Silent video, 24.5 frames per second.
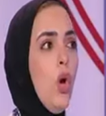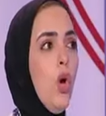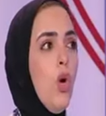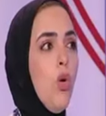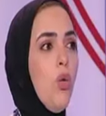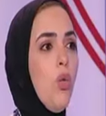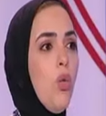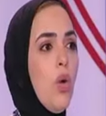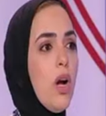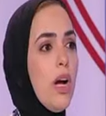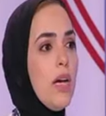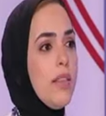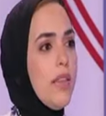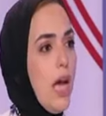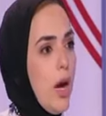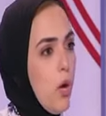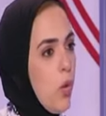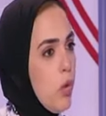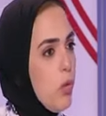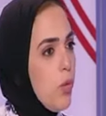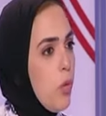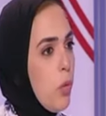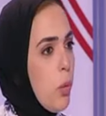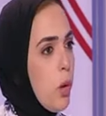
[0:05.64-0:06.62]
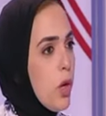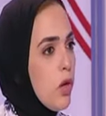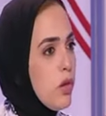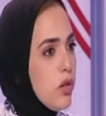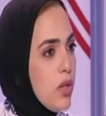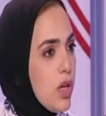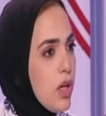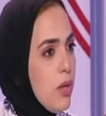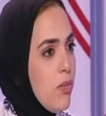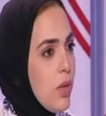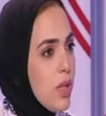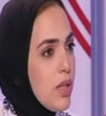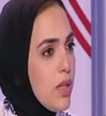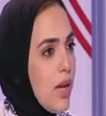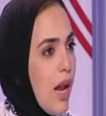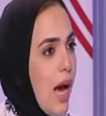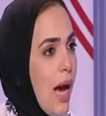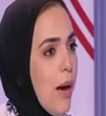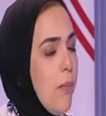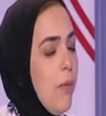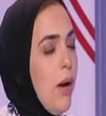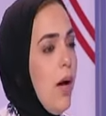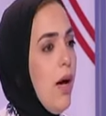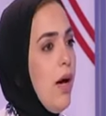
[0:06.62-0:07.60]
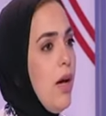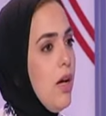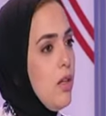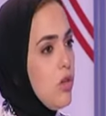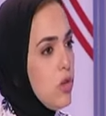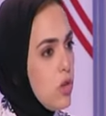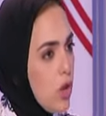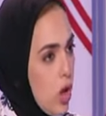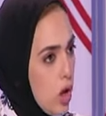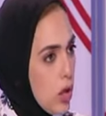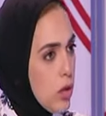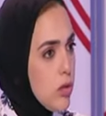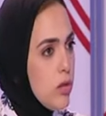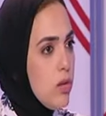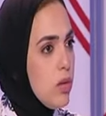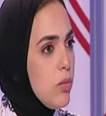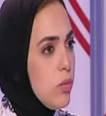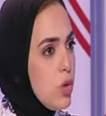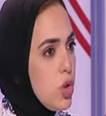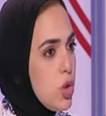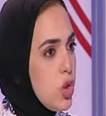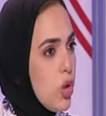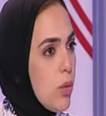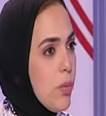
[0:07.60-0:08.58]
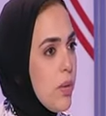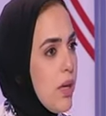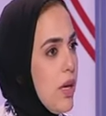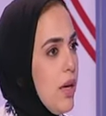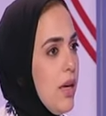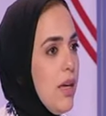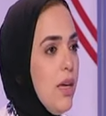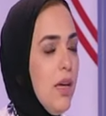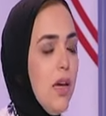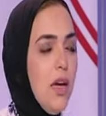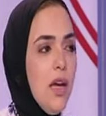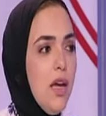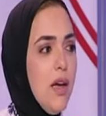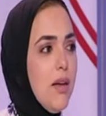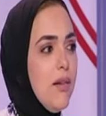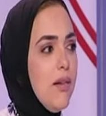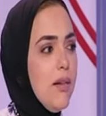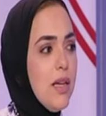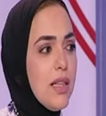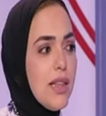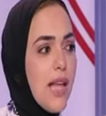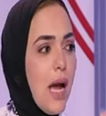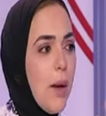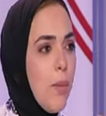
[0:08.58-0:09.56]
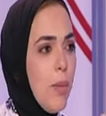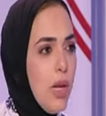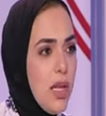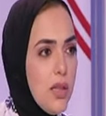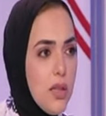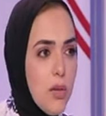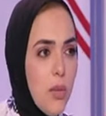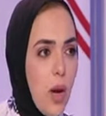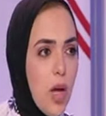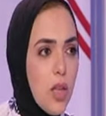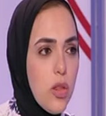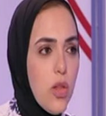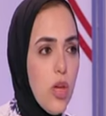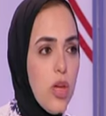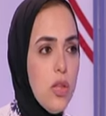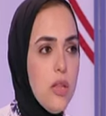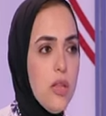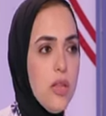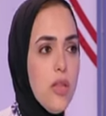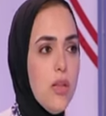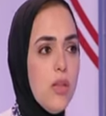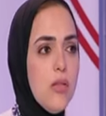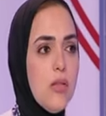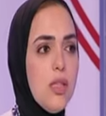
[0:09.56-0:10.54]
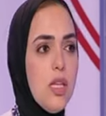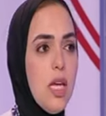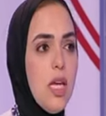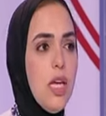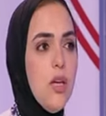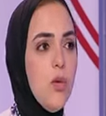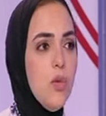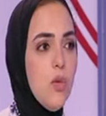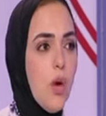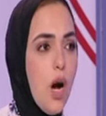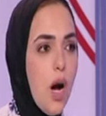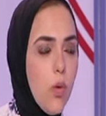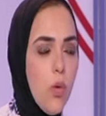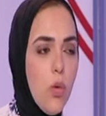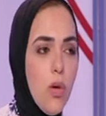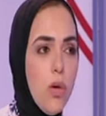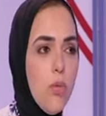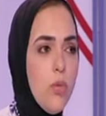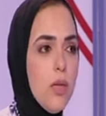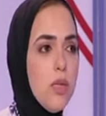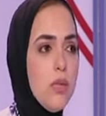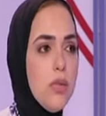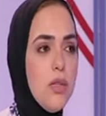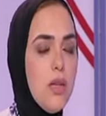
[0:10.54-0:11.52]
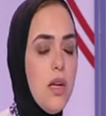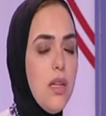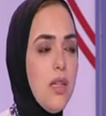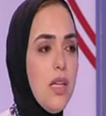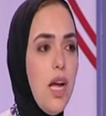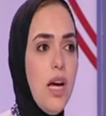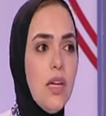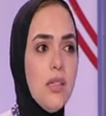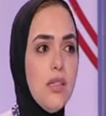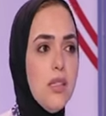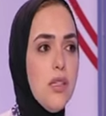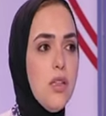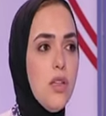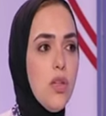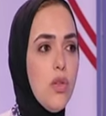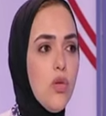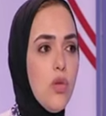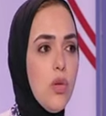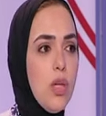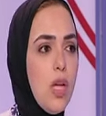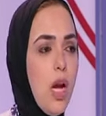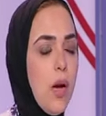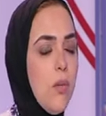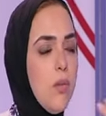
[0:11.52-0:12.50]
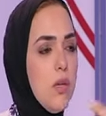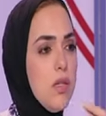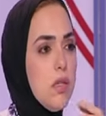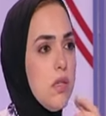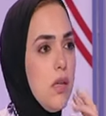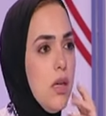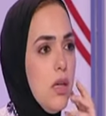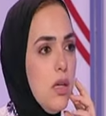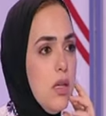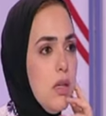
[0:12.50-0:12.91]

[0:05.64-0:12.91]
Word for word: وكانت اول مباراه قمه تلعبها ضغط مش طبيعي اتعاملت مع الضغط ده ازاي واول ما نزلت حسيت الدنيا عامله ازاي